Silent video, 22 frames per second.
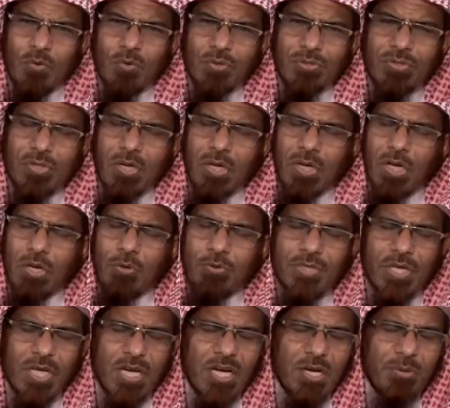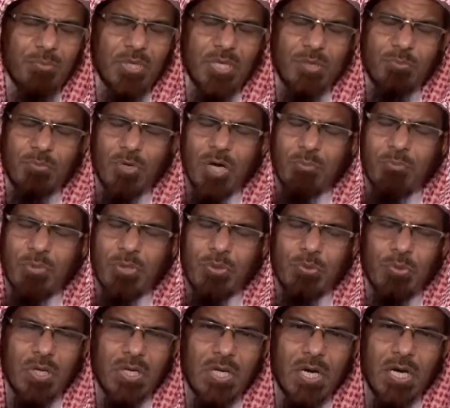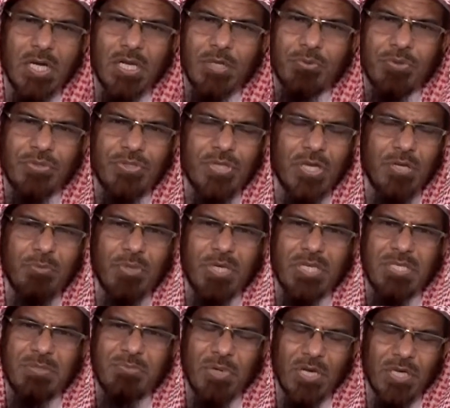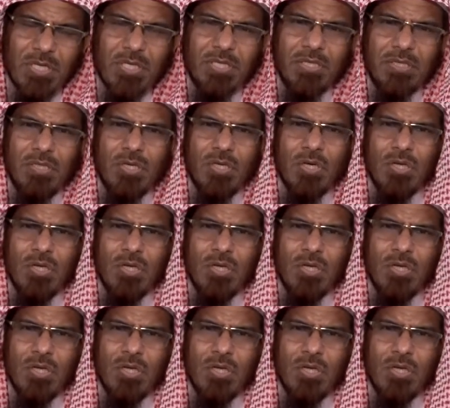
ও সাল্লাহ তালীন মোহাম্মদ আলী ওসাহাবি আজমাইন